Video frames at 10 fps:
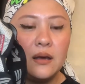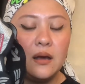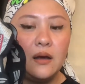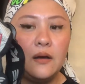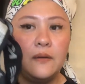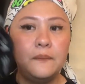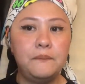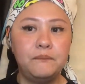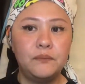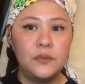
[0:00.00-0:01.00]
Um,
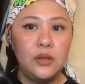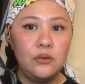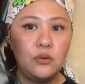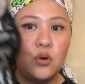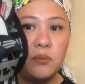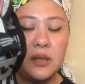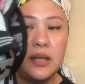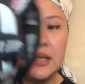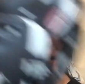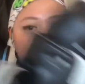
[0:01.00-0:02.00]
yung
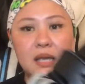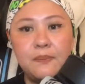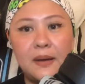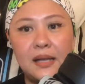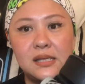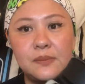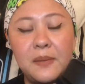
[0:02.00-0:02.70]
Komine na knee pads.